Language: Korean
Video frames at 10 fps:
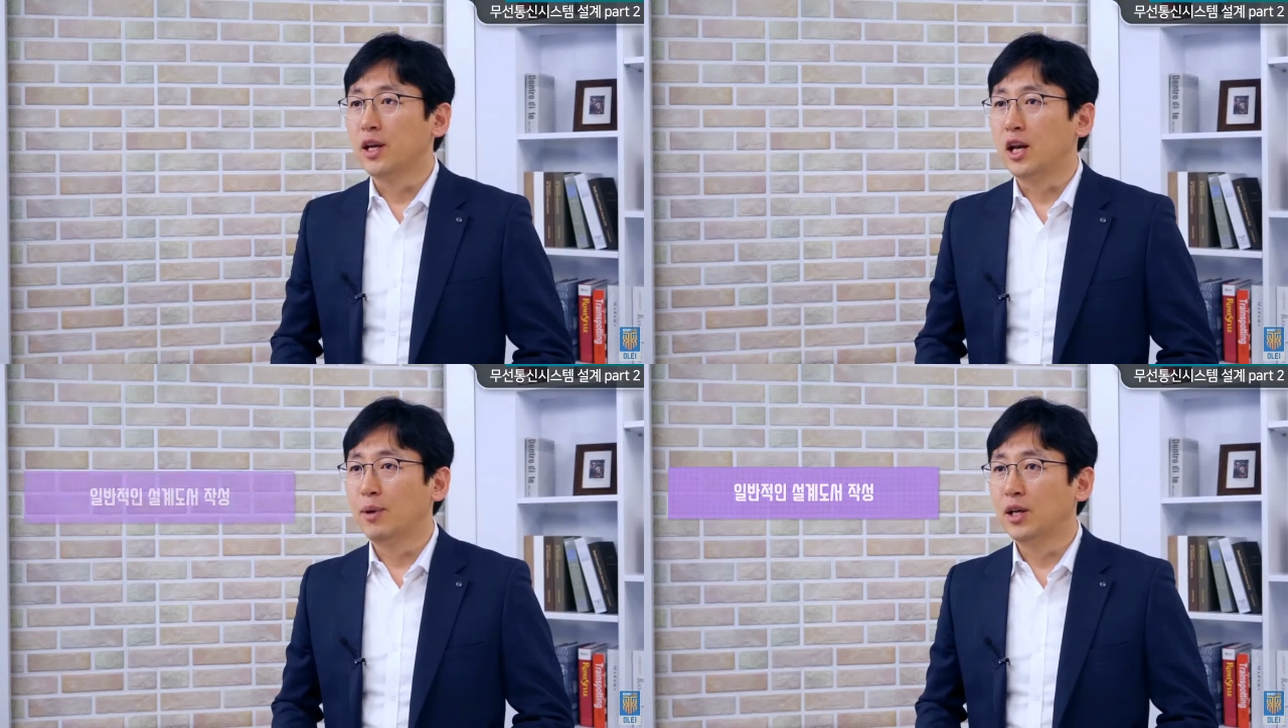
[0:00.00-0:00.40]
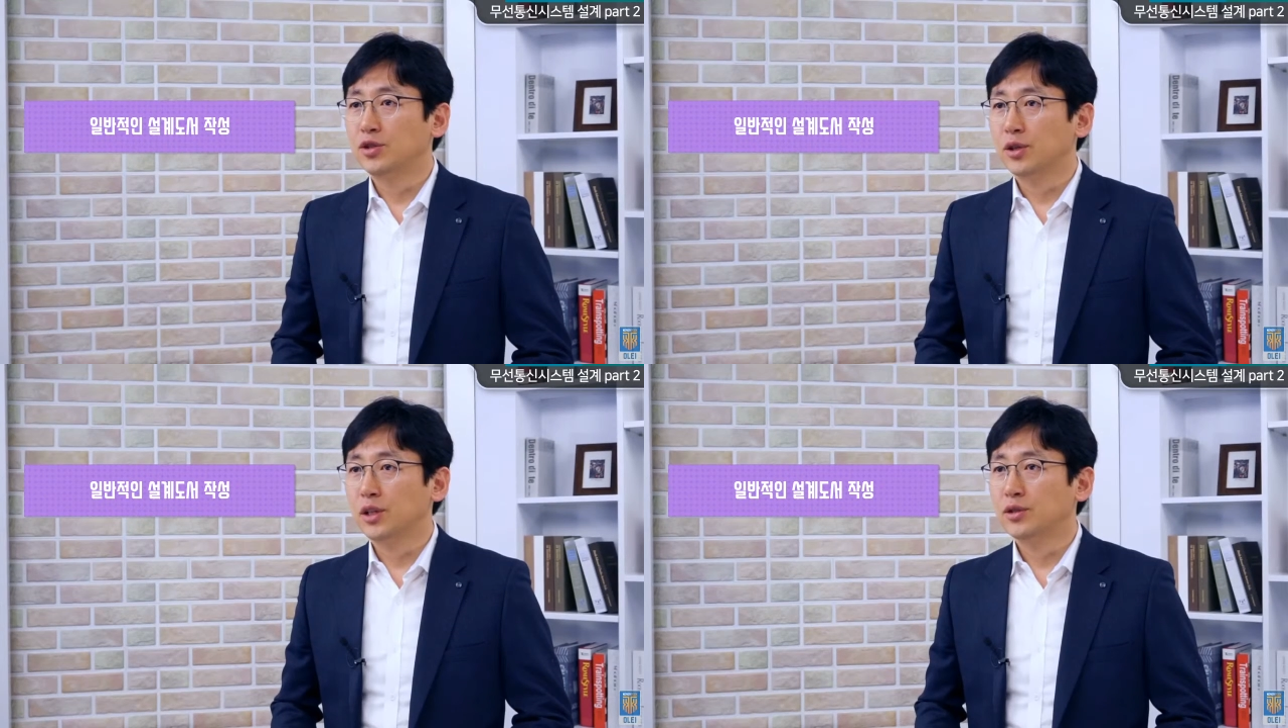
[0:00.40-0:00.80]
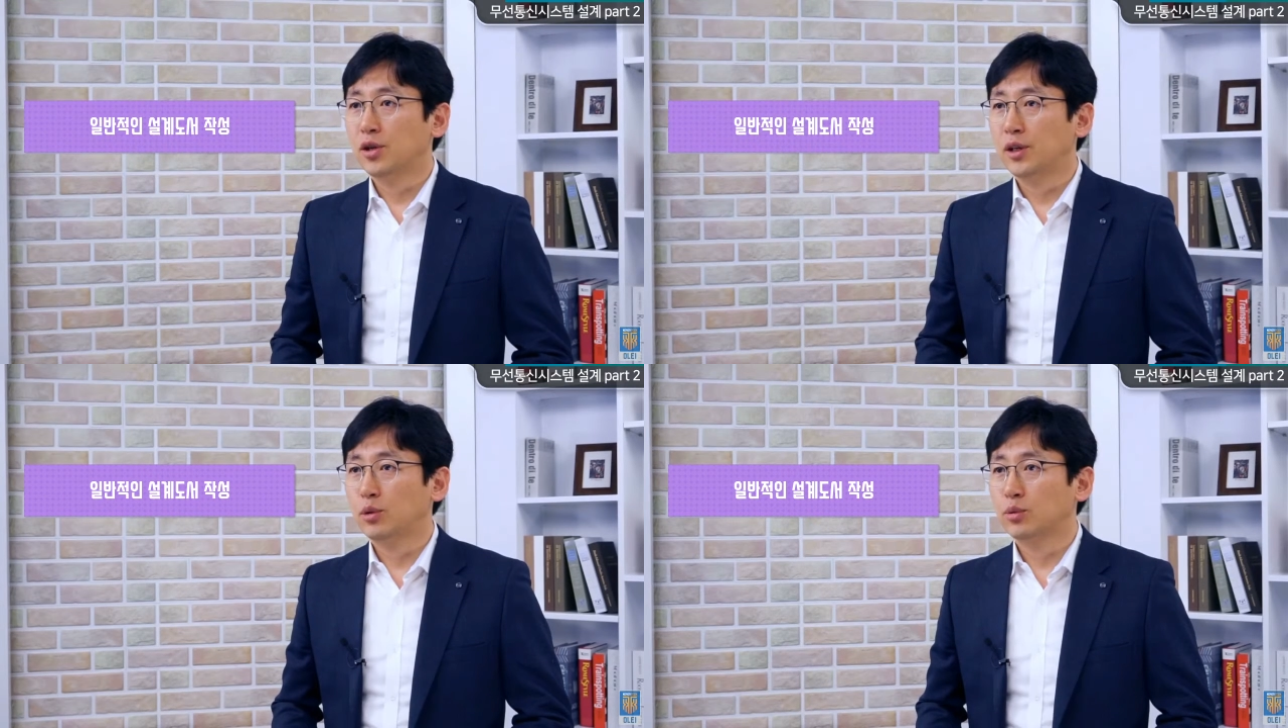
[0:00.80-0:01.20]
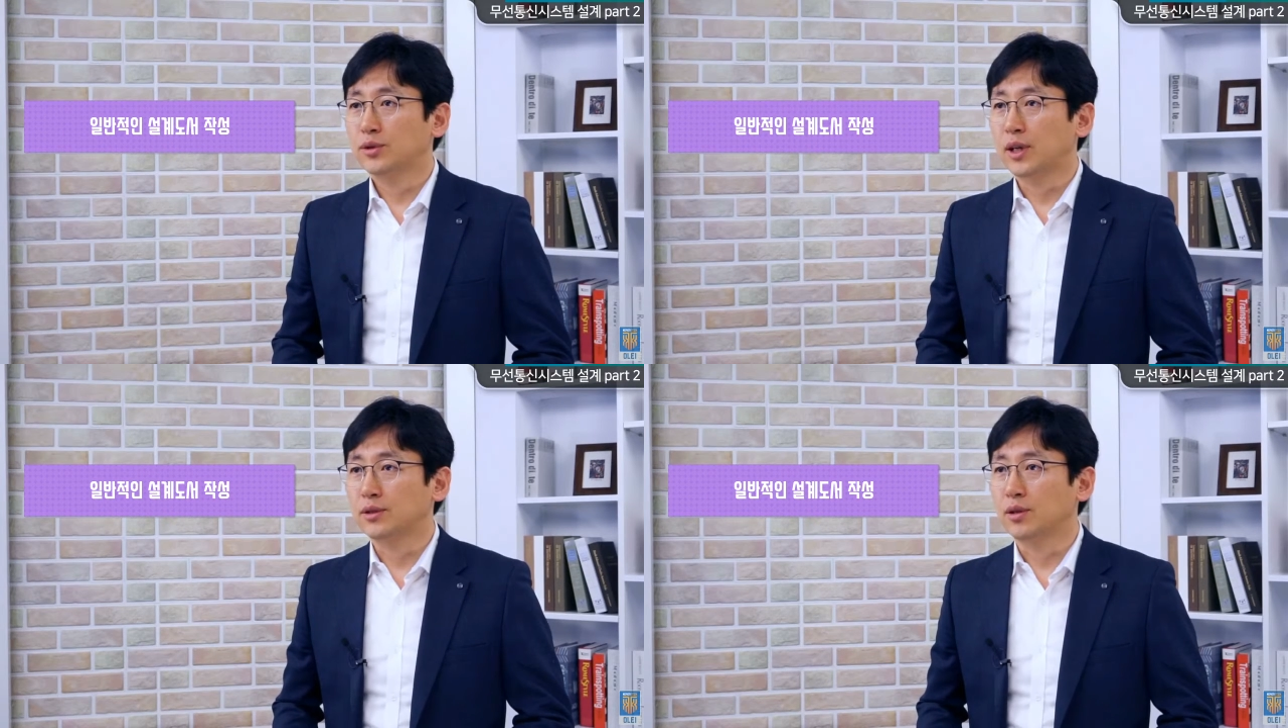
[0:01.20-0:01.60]
일반적인
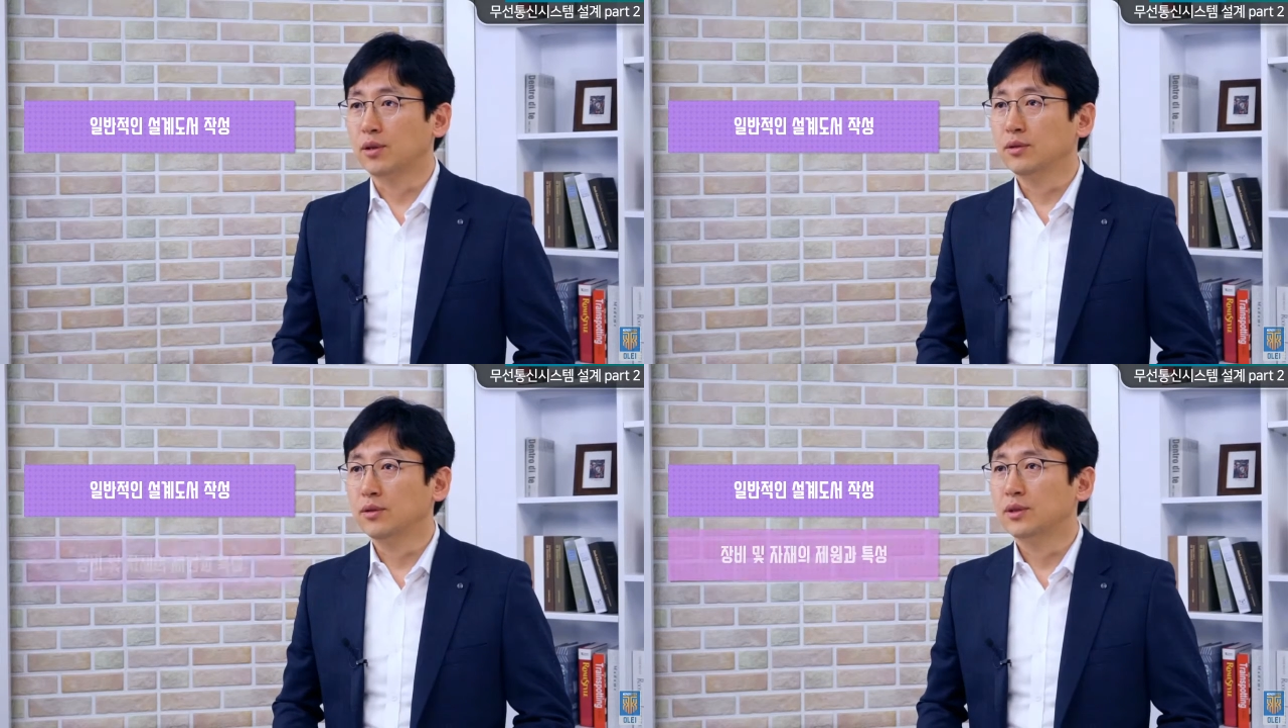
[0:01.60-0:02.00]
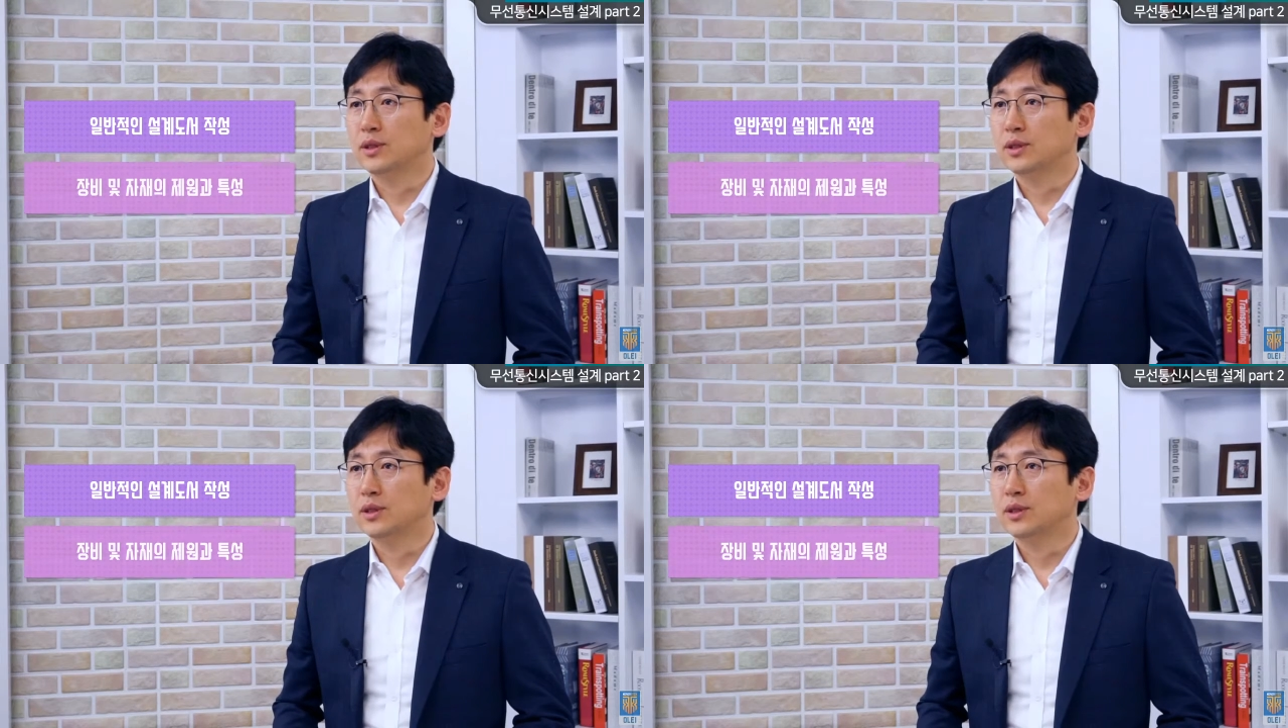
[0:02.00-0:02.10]
설계도서 작성,